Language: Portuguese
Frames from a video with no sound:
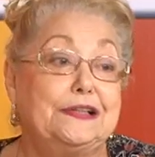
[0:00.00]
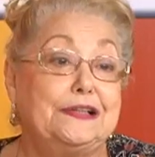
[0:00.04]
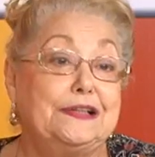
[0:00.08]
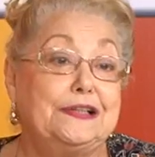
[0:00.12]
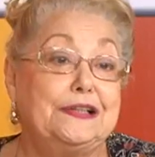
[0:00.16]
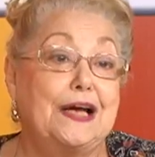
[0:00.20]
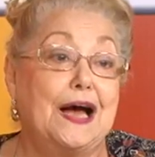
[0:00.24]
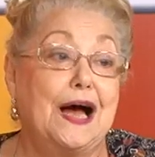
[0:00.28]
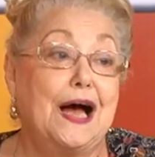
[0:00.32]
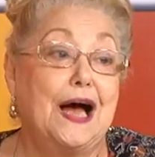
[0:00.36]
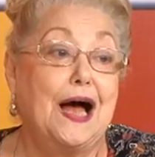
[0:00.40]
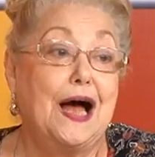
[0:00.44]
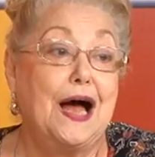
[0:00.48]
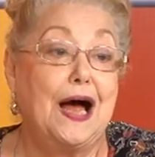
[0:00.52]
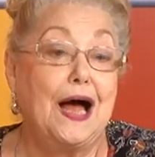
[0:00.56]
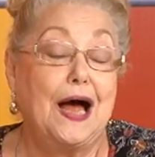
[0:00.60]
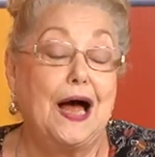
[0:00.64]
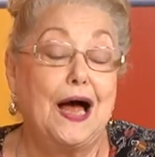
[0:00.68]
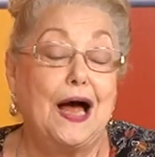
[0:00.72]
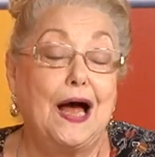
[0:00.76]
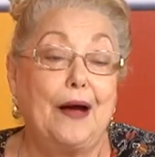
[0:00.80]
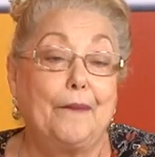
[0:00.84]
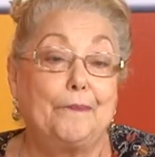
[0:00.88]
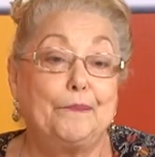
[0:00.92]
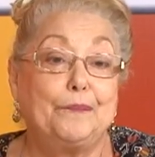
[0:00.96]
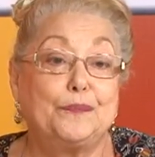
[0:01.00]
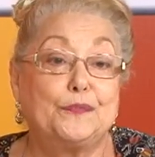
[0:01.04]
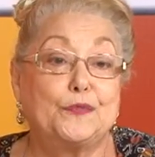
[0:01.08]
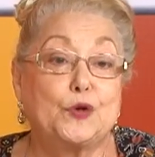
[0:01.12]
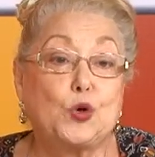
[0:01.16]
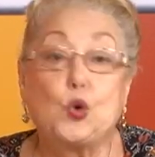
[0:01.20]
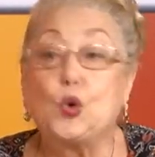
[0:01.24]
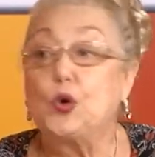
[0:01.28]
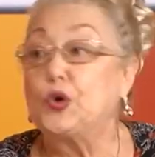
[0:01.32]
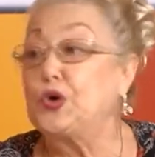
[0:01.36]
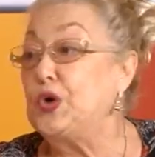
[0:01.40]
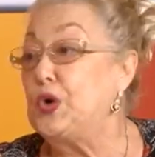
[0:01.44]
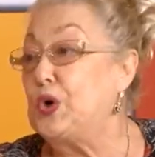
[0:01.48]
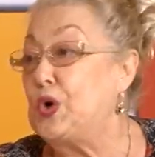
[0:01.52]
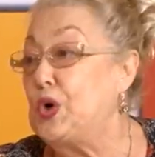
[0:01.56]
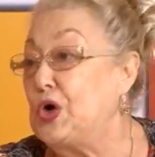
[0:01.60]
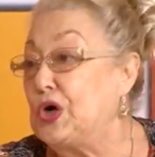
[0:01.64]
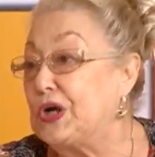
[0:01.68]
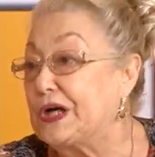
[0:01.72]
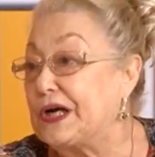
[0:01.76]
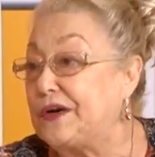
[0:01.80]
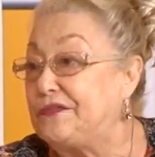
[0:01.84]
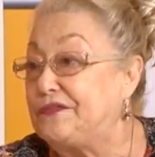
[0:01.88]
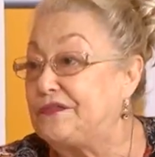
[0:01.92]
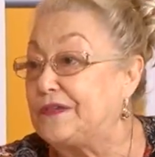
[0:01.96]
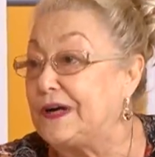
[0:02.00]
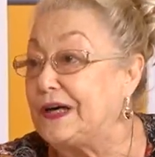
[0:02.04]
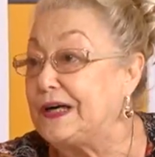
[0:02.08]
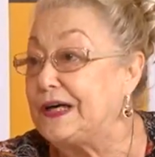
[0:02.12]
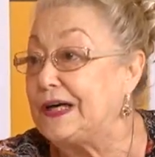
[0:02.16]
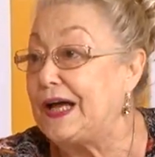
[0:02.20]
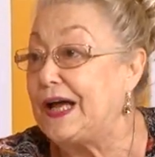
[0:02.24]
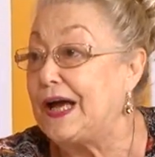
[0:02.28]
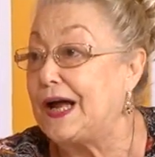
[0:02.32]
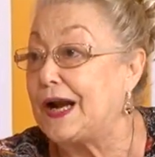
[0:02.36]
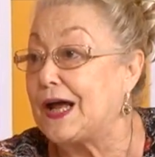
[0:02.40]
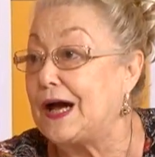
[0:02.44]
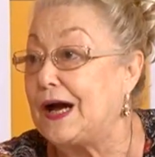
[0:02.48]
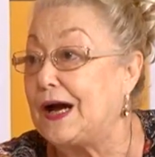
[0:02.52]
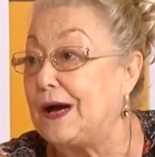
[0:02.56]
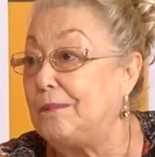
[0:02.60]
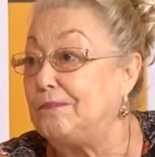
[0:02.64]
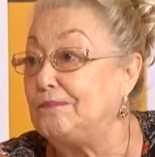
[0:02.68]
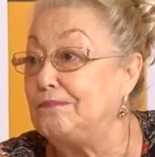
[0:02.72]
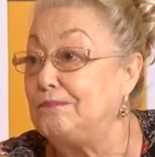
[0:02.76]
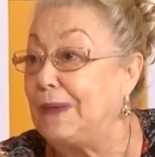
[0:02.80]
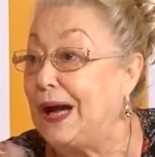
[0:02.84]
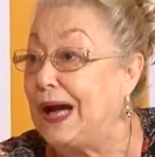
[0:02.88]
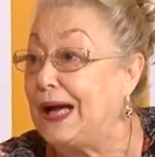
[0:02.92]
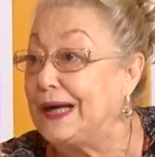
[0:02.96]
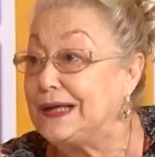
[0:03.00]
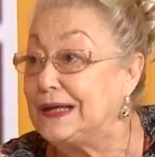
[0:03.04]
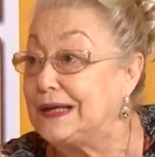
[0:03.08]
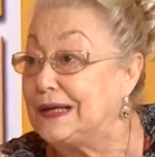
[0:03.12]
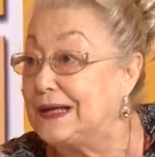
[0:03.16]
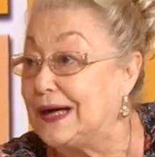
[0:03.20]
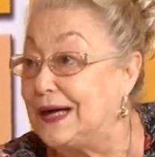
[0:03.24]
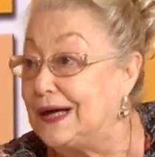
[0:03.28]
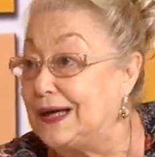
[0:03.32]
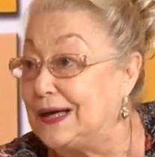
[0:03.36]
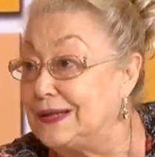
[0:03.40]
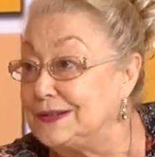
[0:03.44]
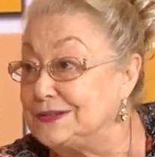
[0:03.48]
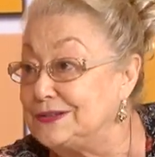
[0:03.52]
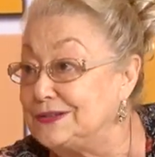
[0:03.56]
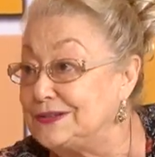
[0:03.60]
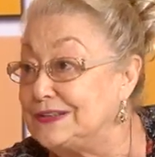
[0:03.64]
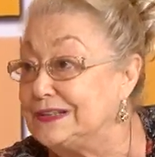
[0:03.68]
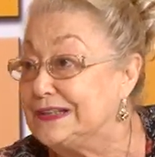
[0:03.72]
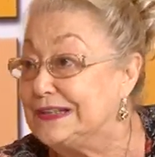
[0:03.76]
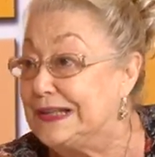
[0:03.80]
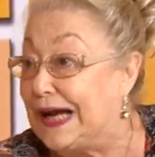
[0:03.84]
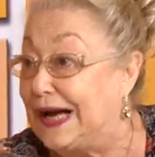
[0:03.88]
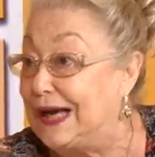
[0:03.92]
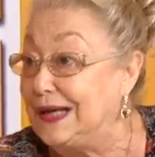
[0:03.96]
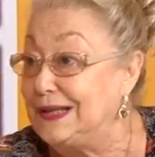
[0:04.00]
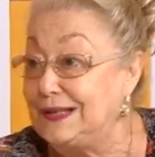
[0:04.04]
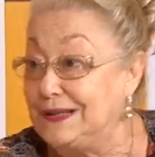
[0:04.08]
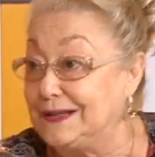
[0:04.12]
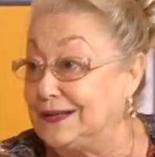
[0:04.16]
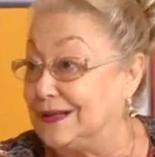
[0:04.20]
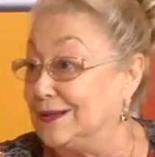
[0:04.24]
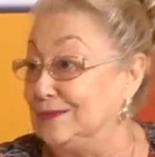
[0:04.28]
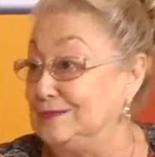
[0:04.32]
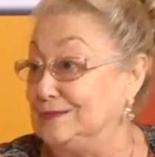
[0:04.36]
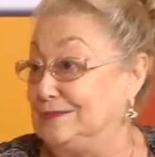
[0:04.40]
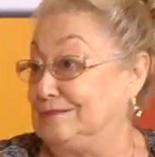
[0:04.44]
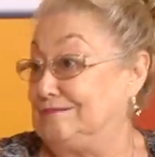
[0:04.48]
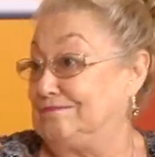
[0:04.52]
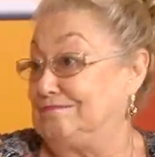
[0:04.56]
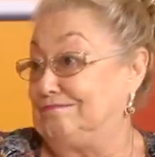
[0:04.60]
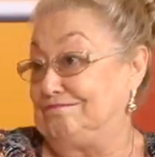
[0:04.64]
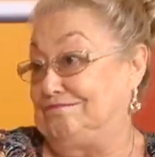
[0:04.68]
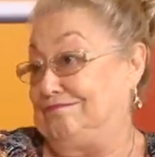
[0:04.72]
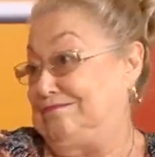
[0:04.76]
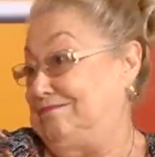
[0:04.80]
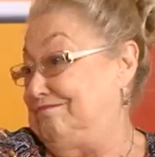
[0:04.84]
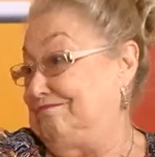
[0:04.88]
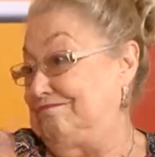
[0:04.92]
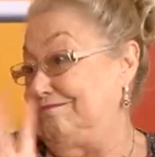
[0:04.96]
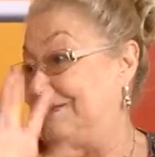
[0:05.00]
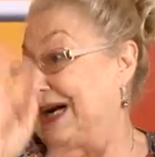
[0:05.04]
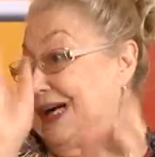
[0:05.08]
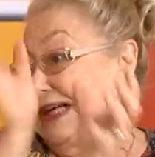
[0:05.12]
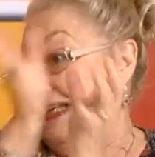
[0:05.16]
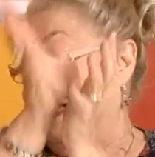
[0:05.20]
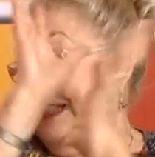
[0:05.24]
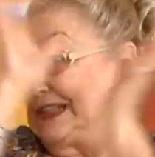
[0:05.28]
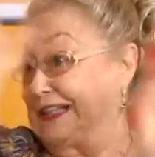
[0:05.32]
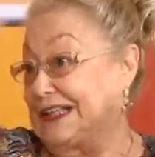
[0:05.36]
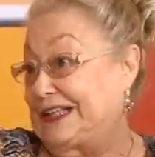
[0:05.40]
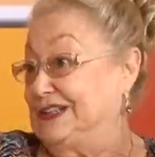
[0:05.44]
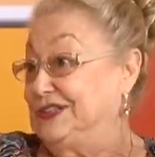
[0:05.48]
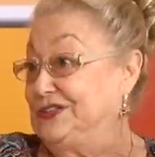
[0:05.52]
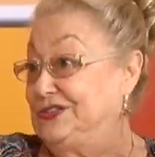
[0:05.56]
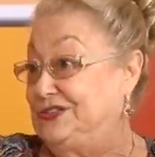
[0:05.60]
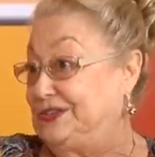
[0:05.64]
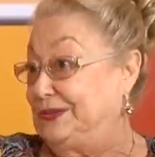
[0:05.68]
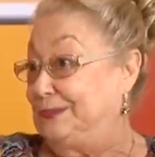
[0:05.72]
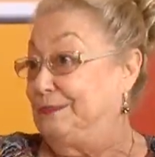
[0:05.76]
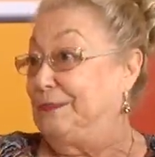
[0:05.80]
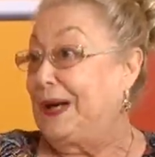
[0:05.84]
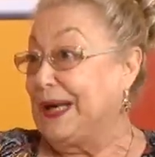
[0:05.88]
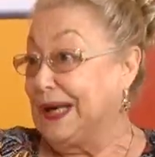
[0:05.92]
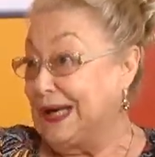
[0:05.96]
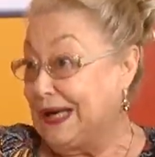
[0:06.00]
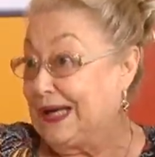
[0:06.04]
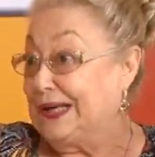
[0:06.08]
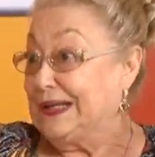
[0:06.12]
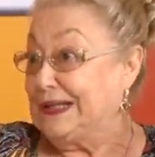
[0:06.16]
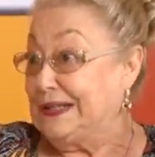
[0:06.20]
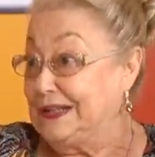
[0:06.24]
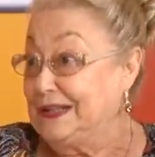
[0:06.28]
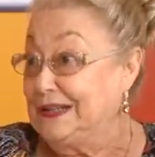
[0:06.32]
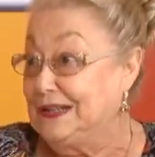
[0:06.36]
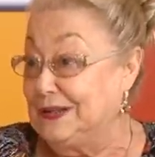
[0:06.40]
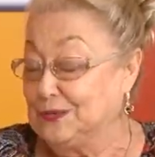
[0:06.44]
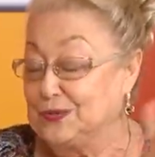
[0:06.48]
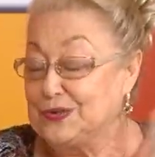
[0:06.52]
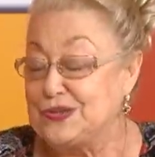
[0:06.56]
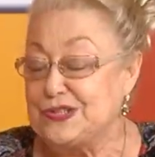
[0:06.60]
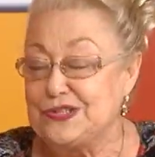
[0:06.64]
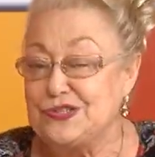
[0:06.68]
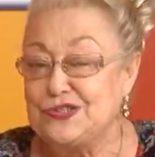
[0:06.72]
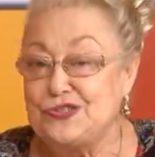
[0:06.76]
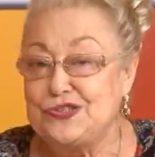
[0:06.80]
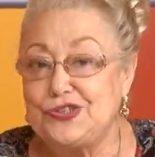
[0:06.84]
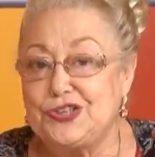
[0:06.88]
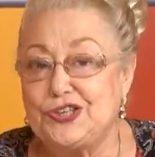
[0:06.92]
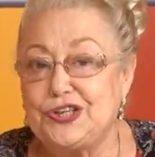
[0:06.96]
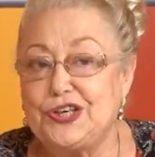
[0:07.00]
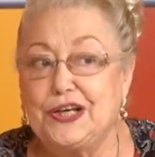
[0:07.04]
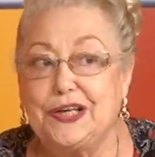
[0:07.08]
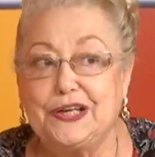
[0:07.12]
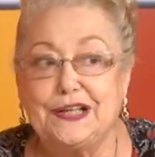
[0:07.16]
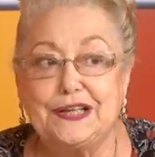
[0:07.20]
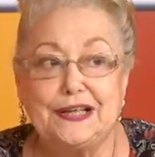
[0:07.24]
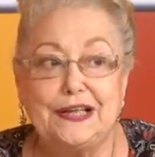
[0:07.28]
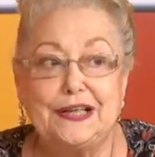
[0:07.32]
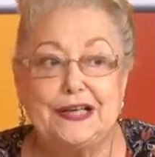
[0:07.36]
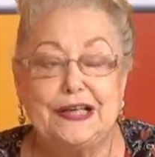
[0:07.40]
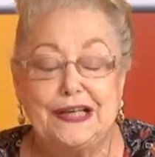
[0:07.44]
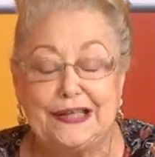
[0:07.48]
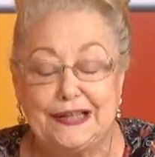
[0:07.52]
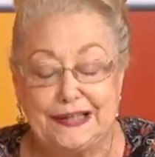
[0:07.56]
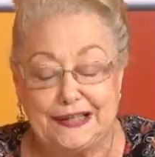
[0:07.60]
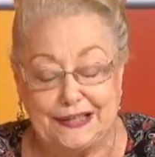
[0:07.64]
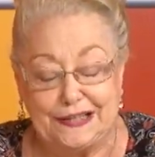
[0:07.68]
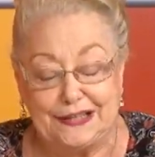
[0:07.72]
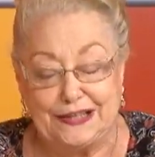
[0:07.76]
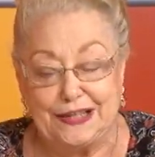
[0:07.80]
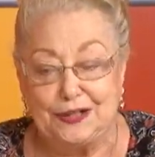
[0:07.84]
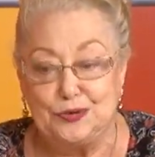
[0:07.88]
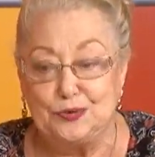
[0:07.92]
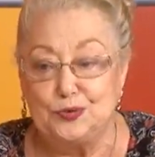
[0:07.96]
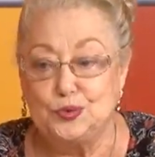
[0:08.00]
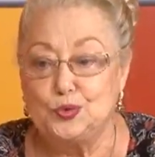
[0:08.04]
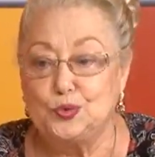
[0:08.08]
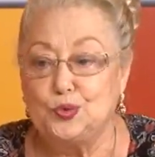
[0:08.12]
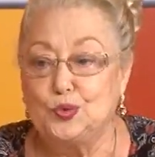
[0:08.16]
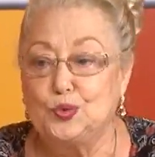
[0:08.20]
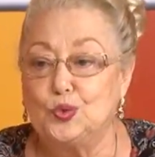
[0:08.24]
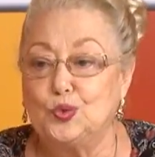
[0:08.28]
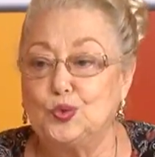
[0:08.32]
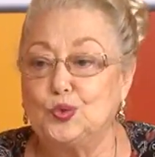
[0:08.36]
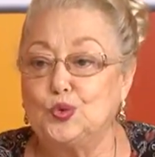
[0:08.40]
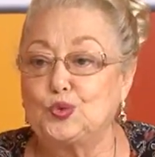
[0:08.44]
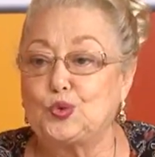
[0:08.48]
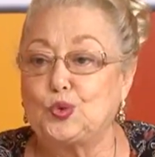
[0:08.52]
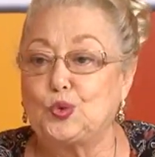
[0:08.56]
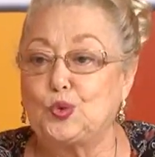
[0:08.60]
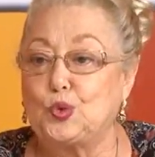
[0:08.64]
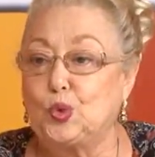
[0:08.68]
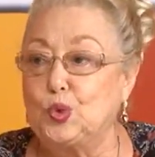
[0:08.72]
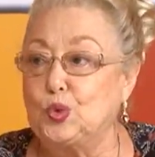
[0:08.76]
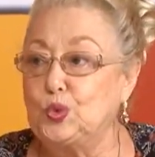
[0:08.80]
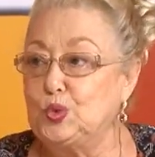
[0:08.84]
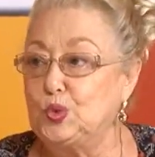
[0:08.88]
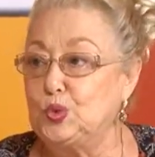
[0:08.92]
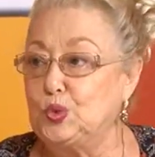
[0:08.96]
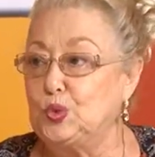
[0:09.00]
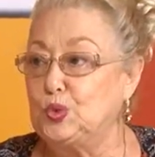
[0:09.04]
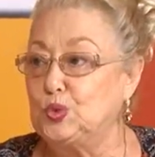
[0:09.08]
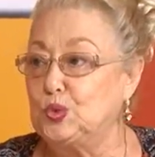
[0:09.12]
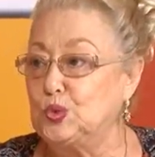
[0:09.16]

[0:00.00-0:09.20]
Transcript: e a coreógrafa era Marika Gidali, que é uma grande bailarina hoje em dia, né? que tem o, o todo